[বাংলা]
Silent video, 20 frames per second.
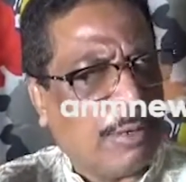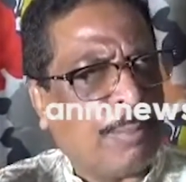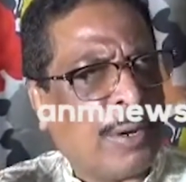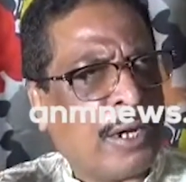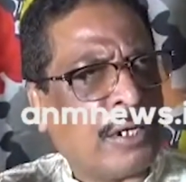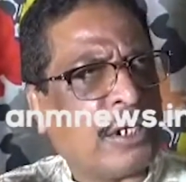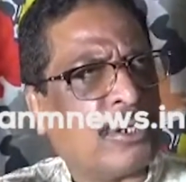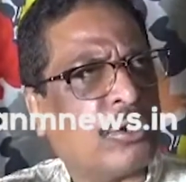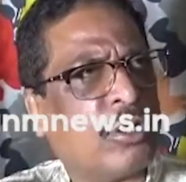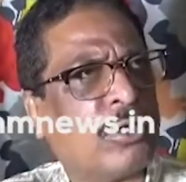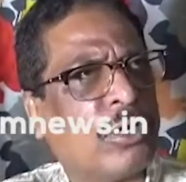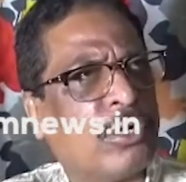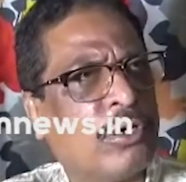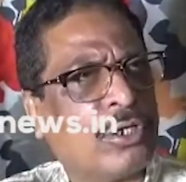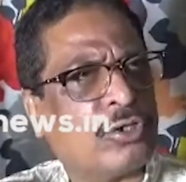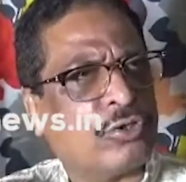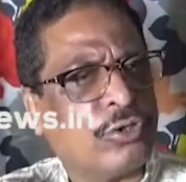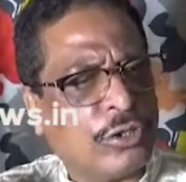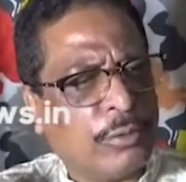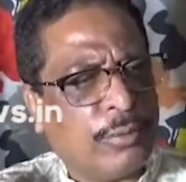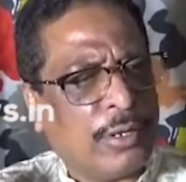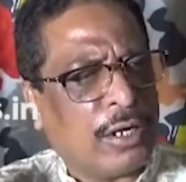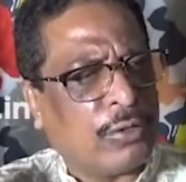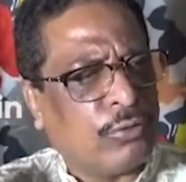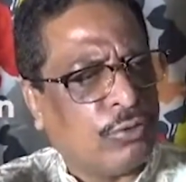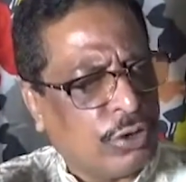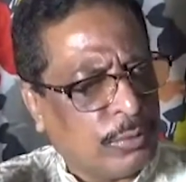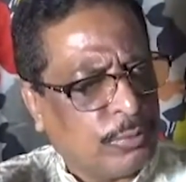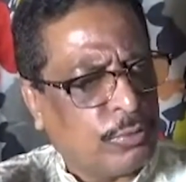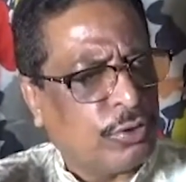পাল্টা দরকার হলে সন্ধেবেলা
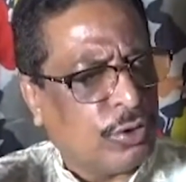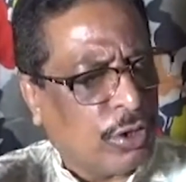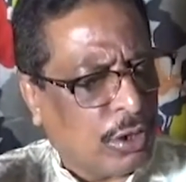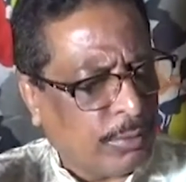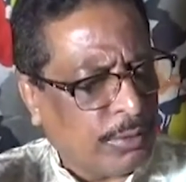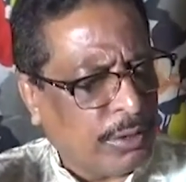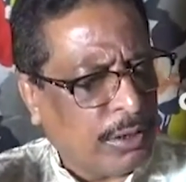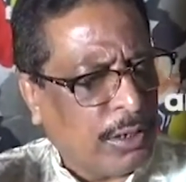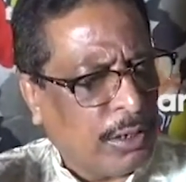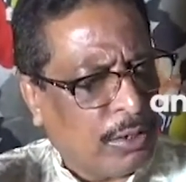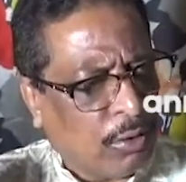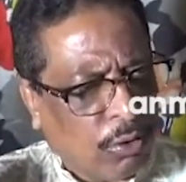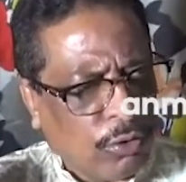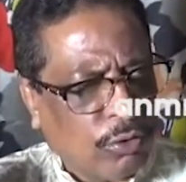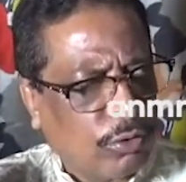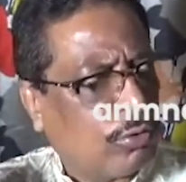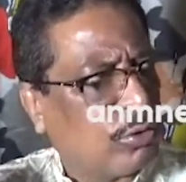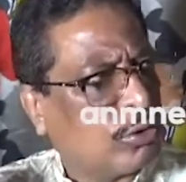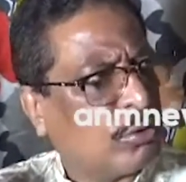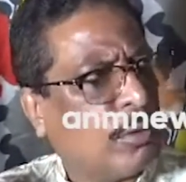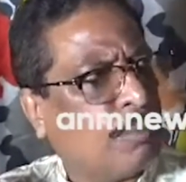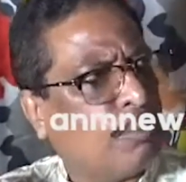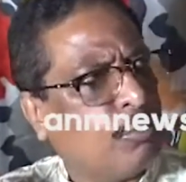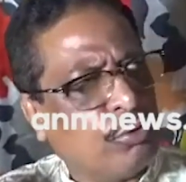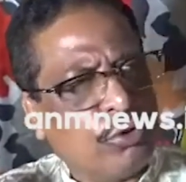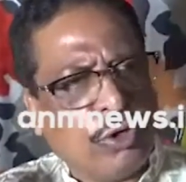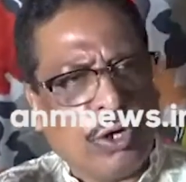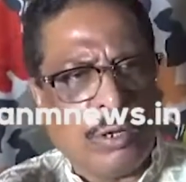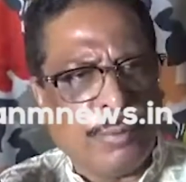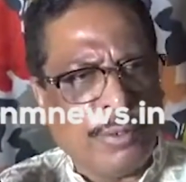খুঁটি পুজো হবে অন্য কিছুটা
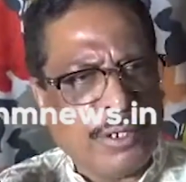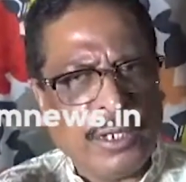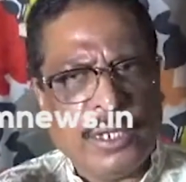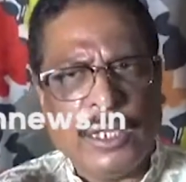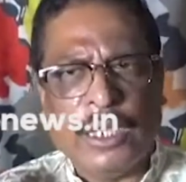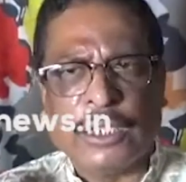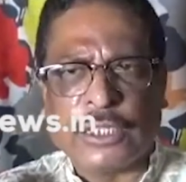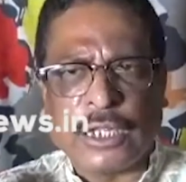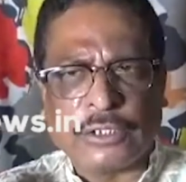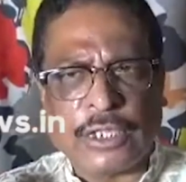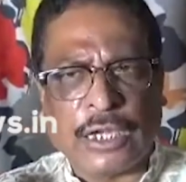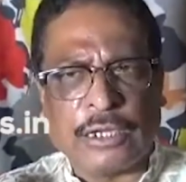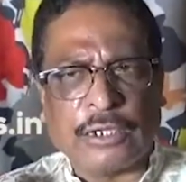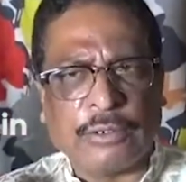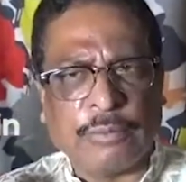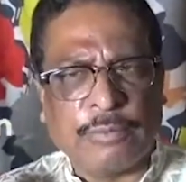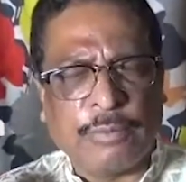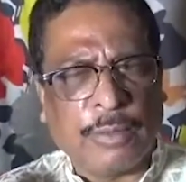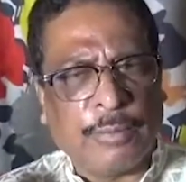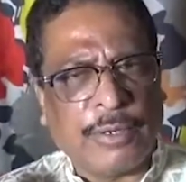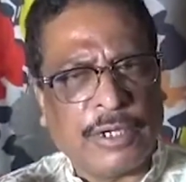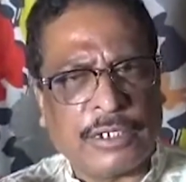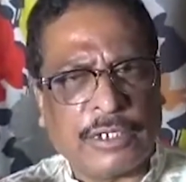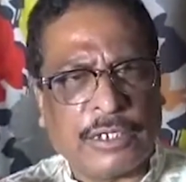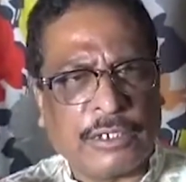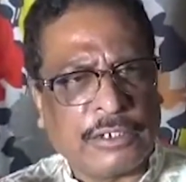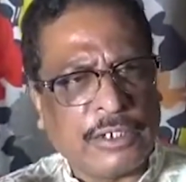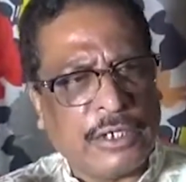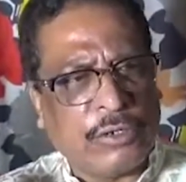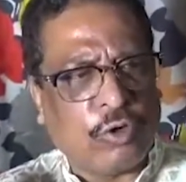পুজো হবে তাহলে মানে
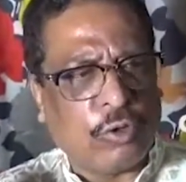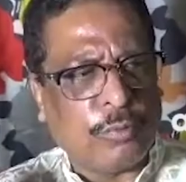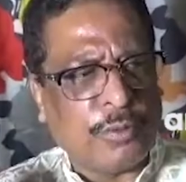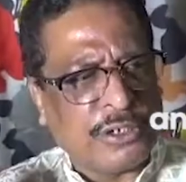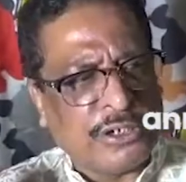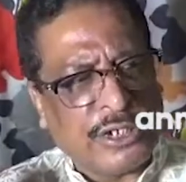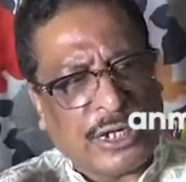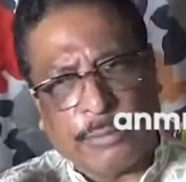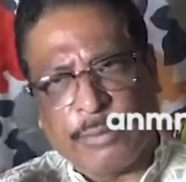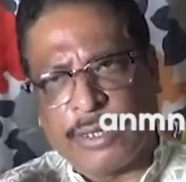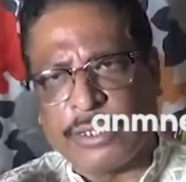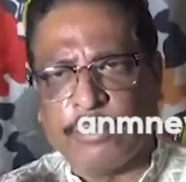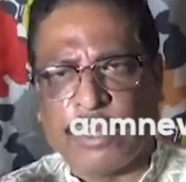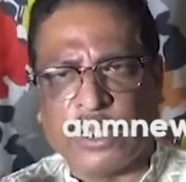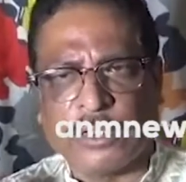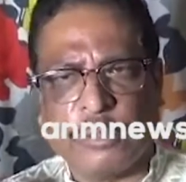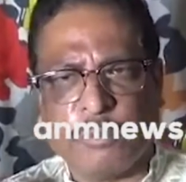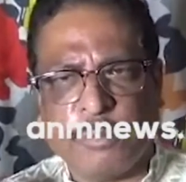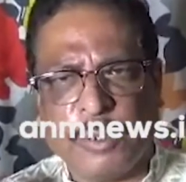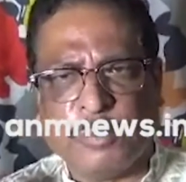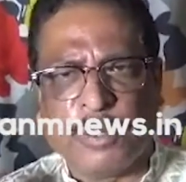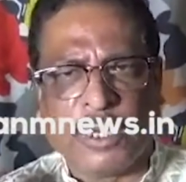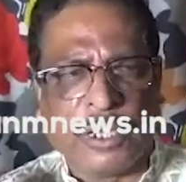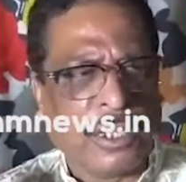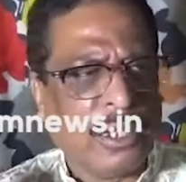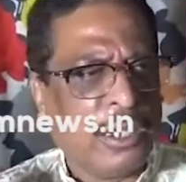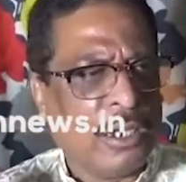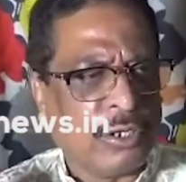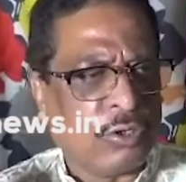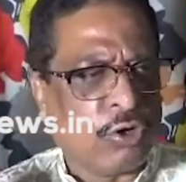কে করবে ডিটার মাইন্ড বাই দি পিপল
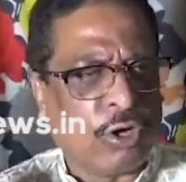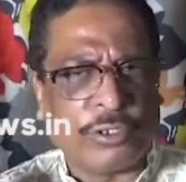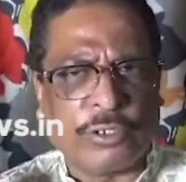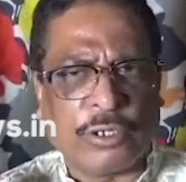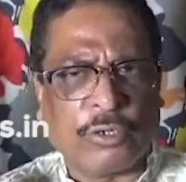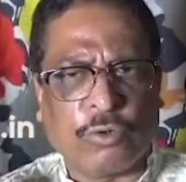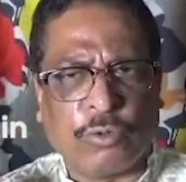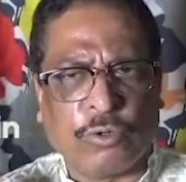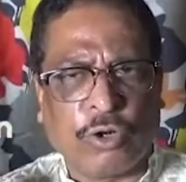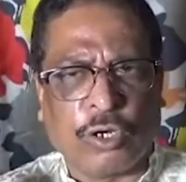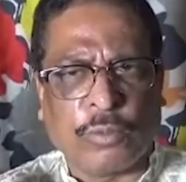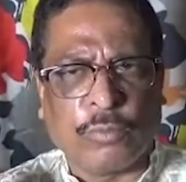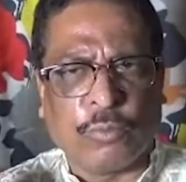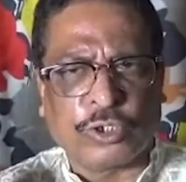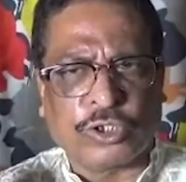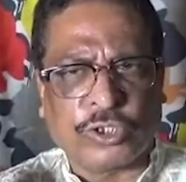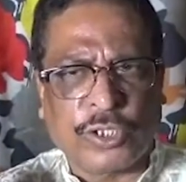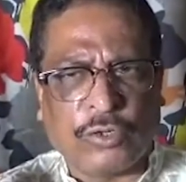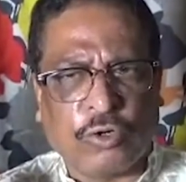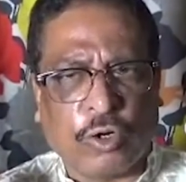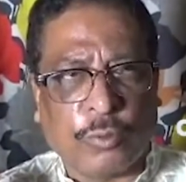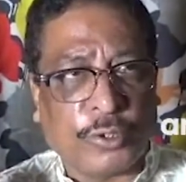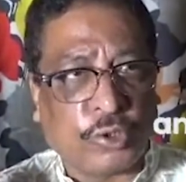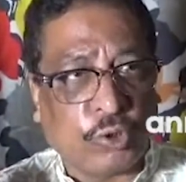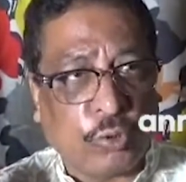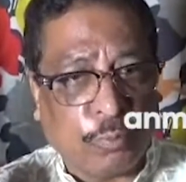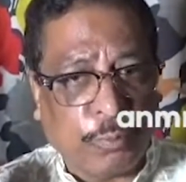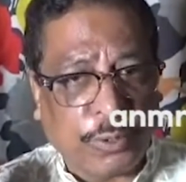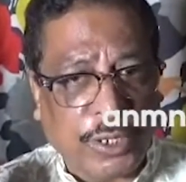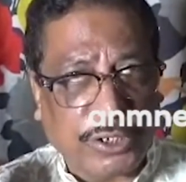নট নট মোস্তান করবে
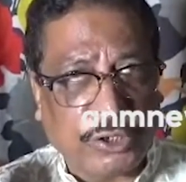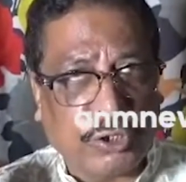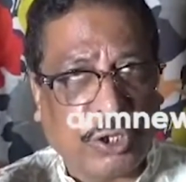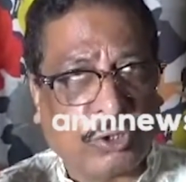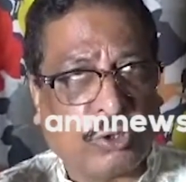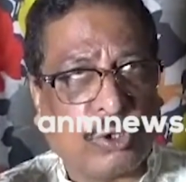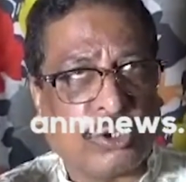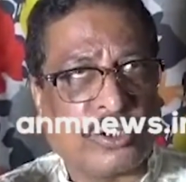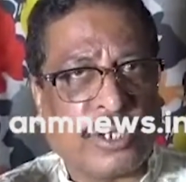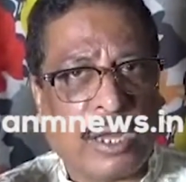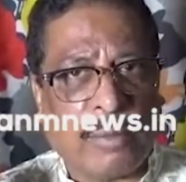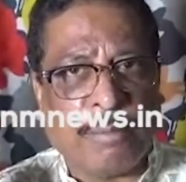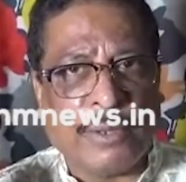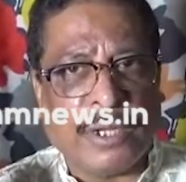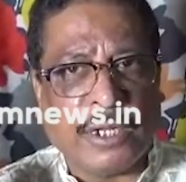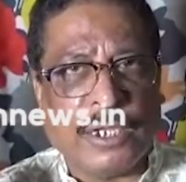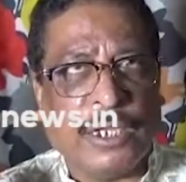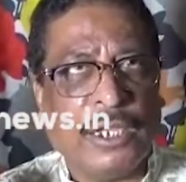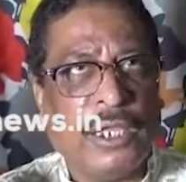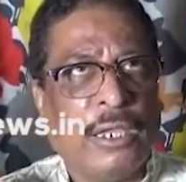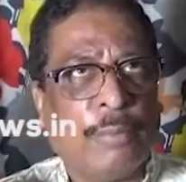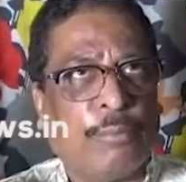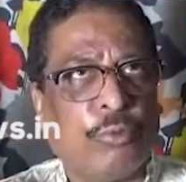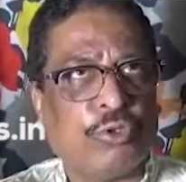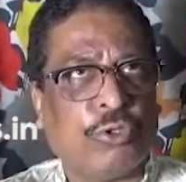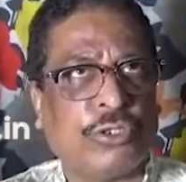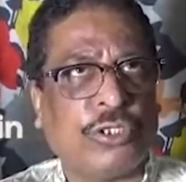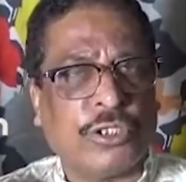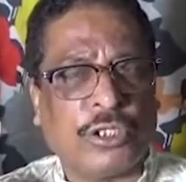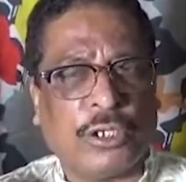সব্যসাচী দত্ত স্ট্যাম্প মেরে
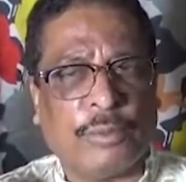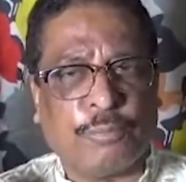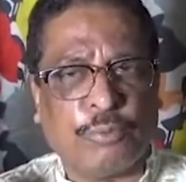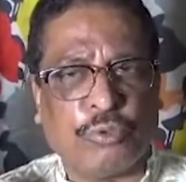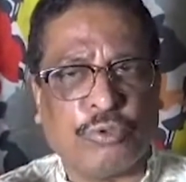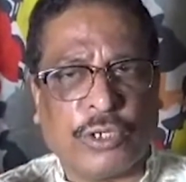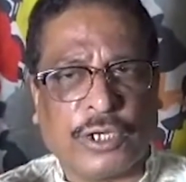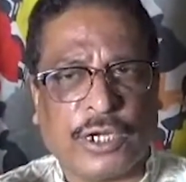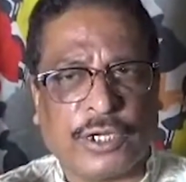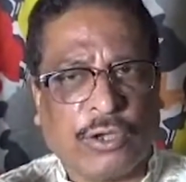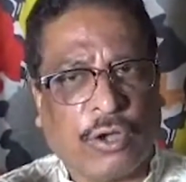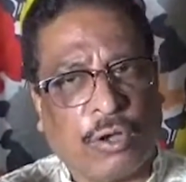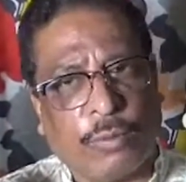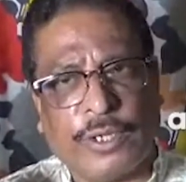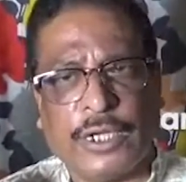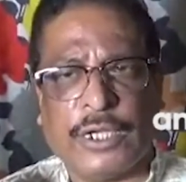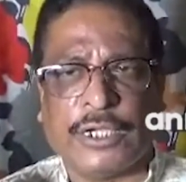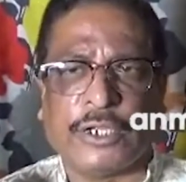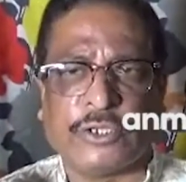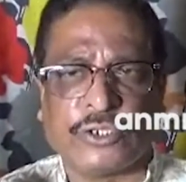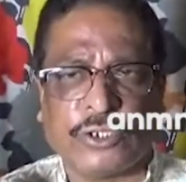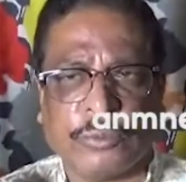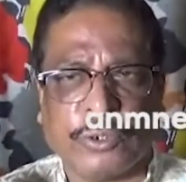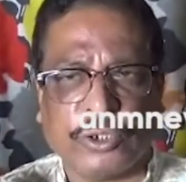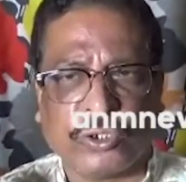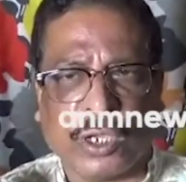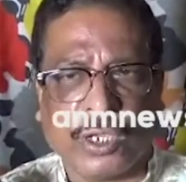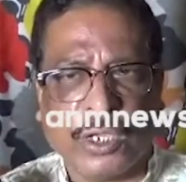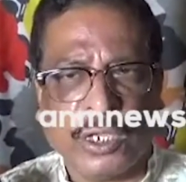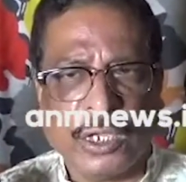পুজো দিতে পুজো এখানে হবে না এটা হচ্ছে
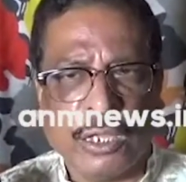বিষয়